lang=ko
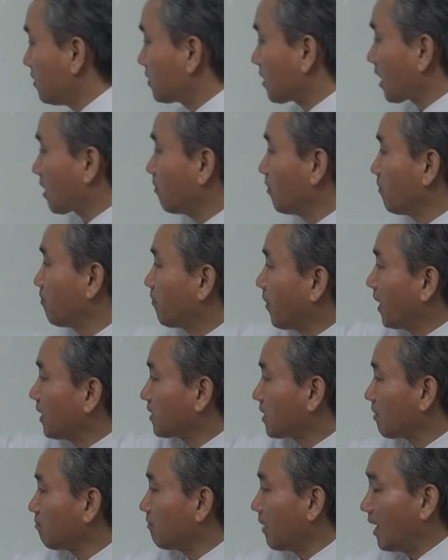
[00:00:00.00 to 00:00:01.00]
이 사람은
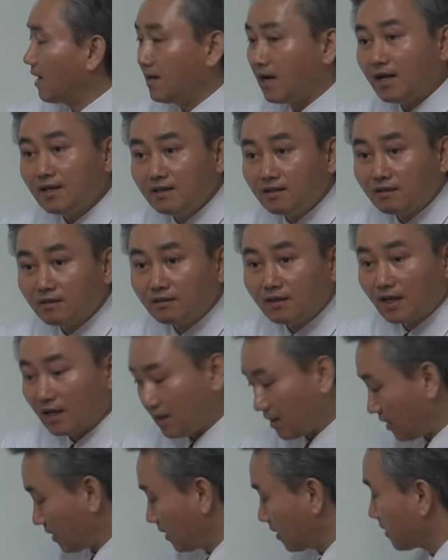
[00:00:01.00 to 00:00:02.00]
빼짝 말라
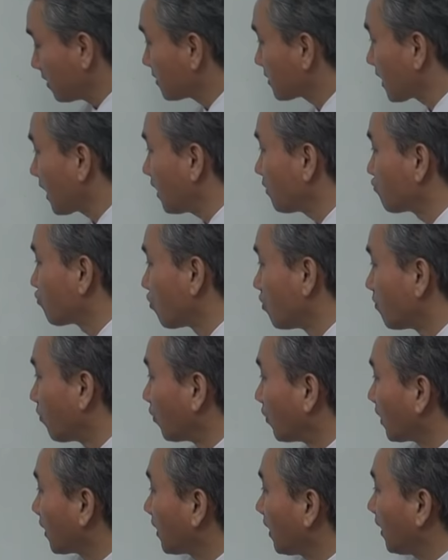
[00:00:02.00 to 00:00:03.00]
있는데 사주를
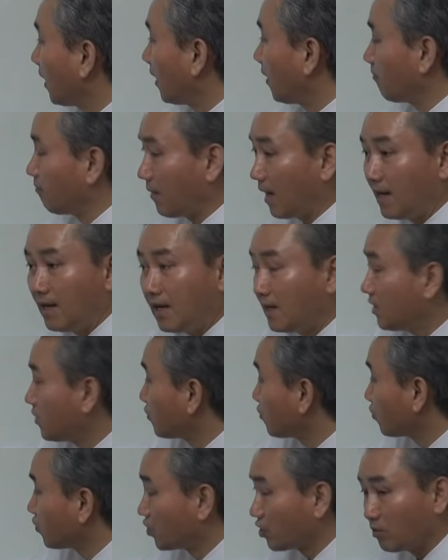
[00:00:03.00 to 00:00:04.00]
보니까 말라
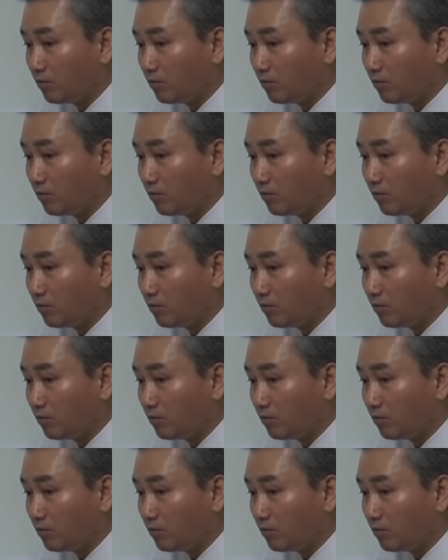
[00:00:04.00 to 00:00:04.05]
있죠